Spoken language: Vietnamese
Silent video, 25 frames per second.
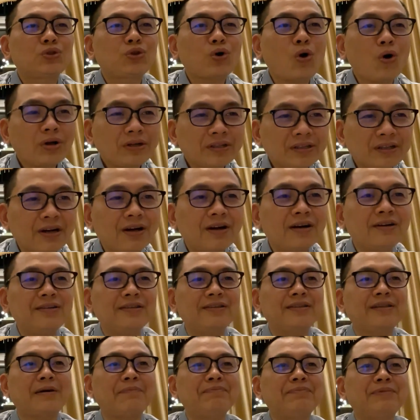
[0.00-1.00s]
tốt
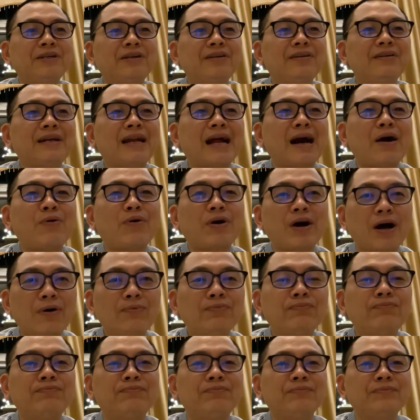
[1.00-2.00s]
hơn tâm thức nào
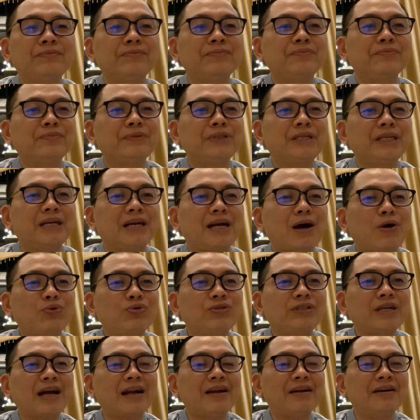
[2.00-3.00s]
không thì
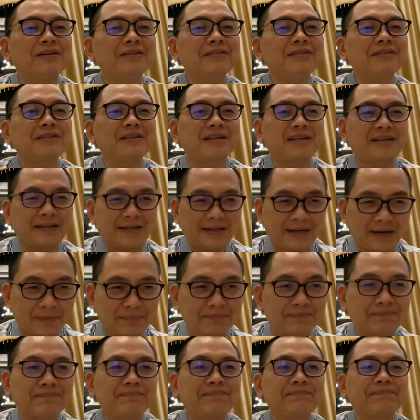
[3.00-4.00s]
câu trả lời
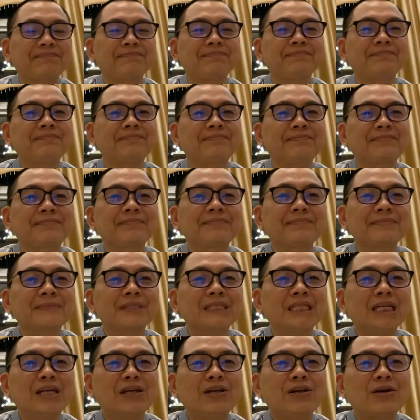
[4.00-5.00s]
không
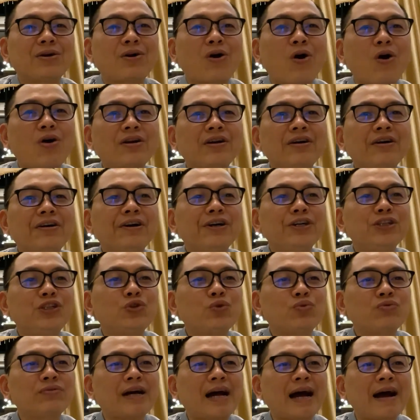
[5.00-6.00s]
con người
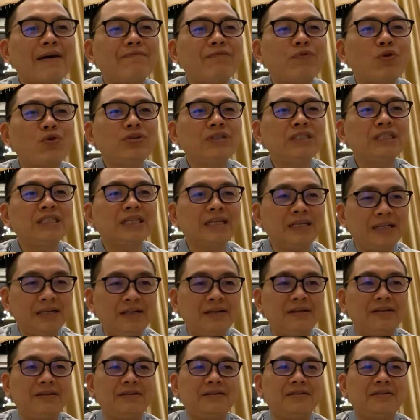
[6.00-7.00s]
chúng ta vốn
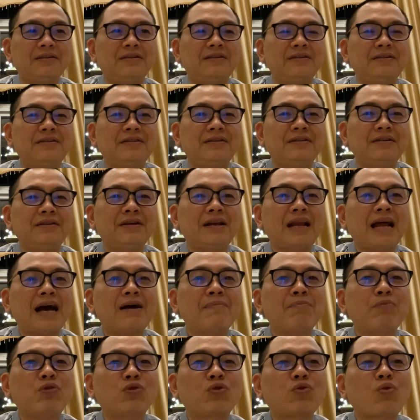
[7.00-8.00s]
dĩ
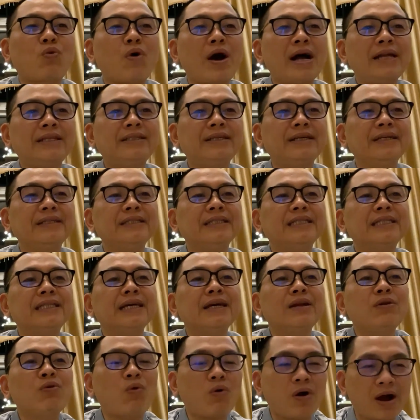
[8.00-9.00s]
là một quá trình
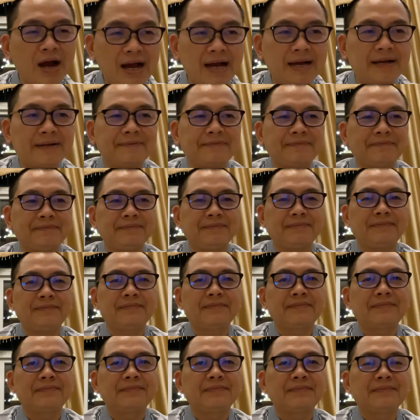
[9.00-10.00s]
tiến hóa
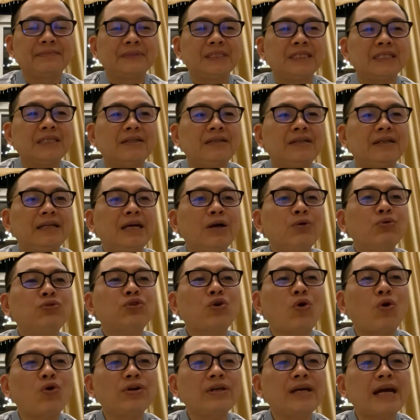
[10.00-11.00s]
nếu
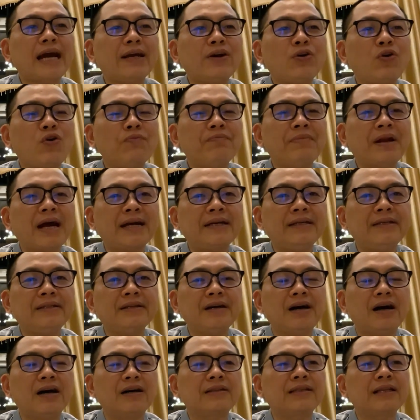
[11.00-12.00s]
tôi ngày hôm nay
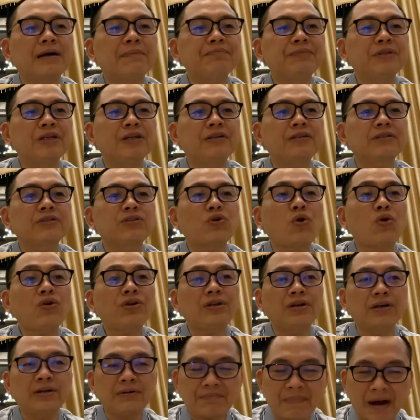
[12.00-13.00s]
ở tâm thức
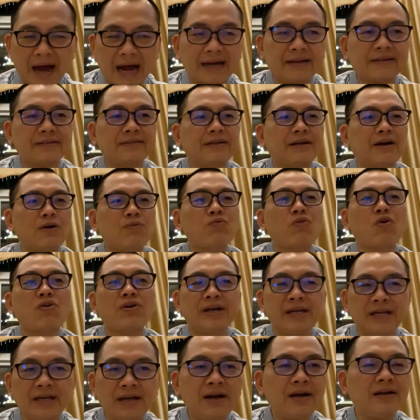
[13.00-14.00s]
tốt hơn bạn không có
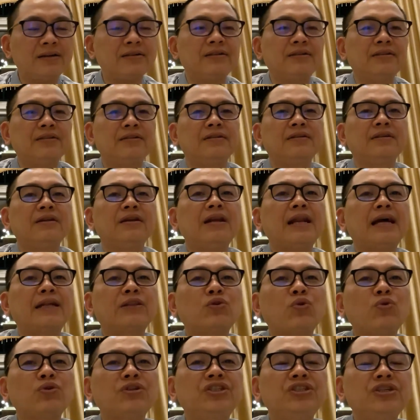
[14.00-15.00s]
nghĩa
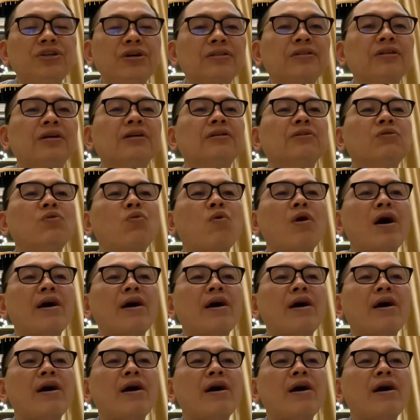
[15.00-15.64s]
là tôi chưa từng